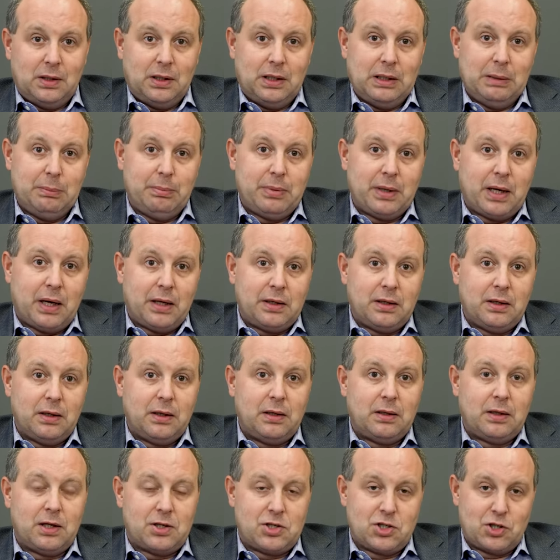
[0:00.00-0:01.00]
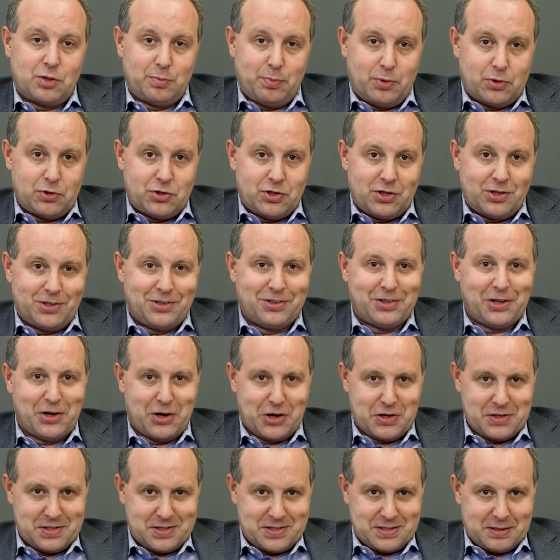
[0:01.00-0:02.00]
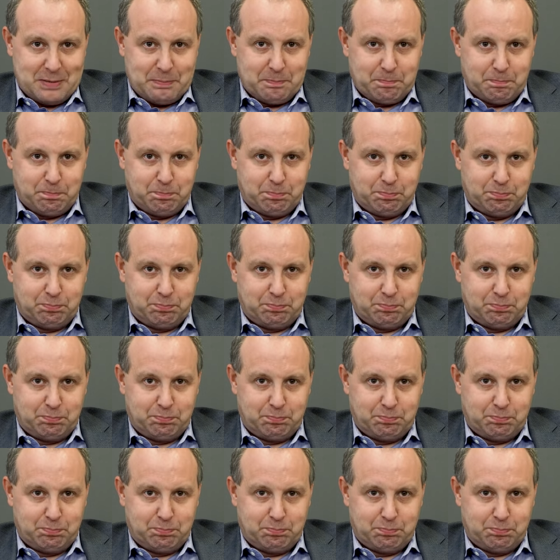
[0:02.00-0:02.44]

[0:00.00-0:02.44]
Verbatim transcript: i branie naszych pociech na ręce.